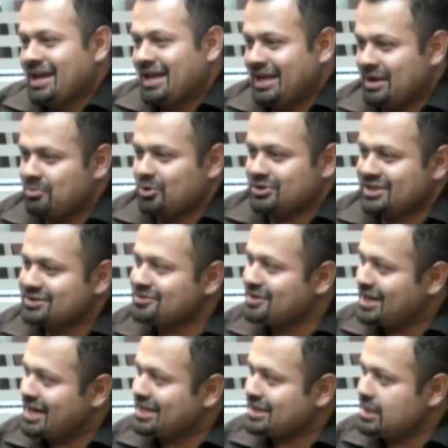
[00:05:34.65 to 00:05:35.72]
En el proceso
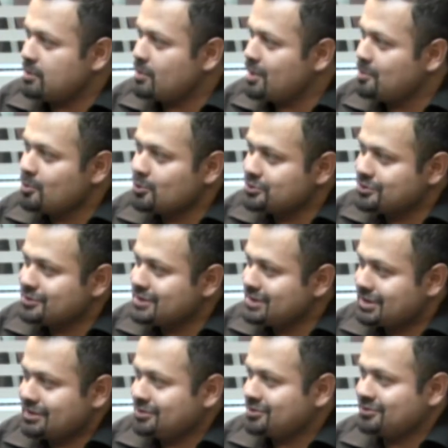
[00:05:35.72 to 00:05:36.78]
creativo hay muchos
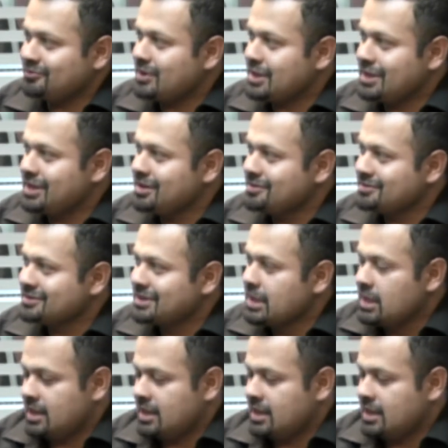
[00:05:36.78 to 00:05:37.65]
intentos fallidos